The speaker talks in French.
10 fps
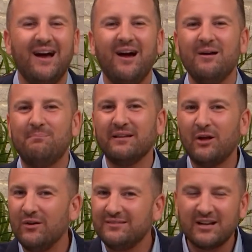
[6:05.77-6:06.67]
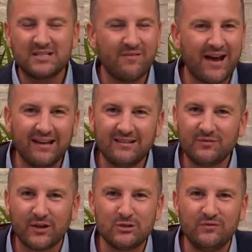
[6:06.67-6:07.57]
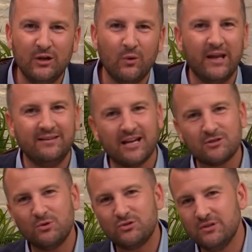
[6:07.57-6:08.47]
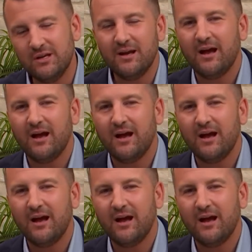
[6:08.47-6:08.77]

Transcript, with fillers: Euh, pendant un temps, j'avais arrêté de faire du vélo et dès que je me suis,